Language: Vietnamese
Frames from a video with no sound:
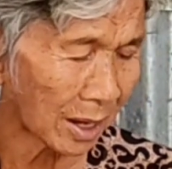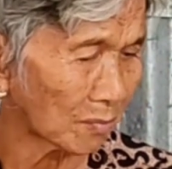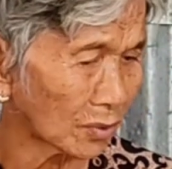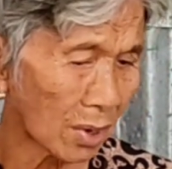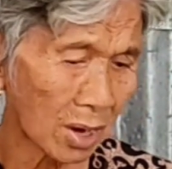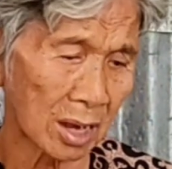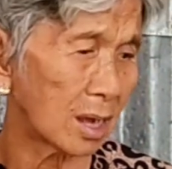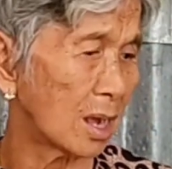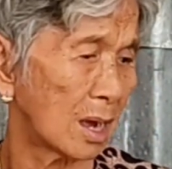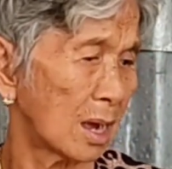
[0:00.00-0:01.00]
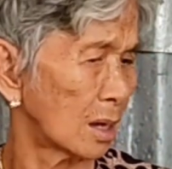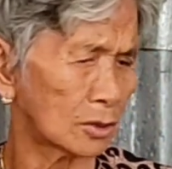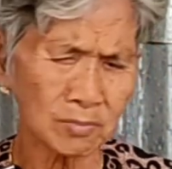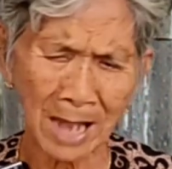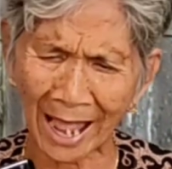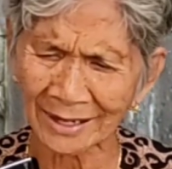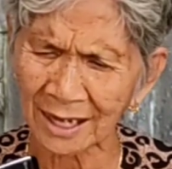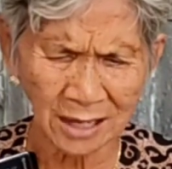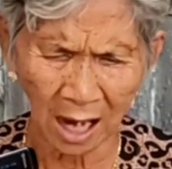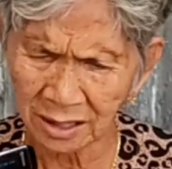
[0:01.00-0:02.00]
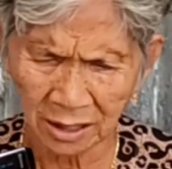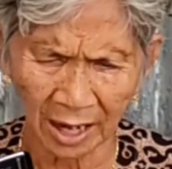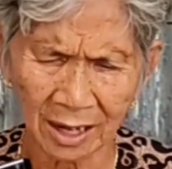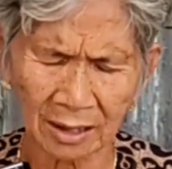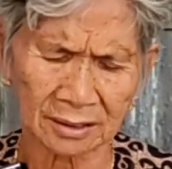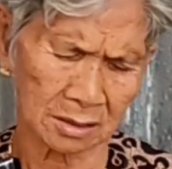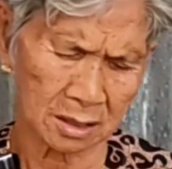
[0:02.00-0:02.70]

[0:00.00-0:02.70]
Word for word: không có súng đạn gì hết trơn trời á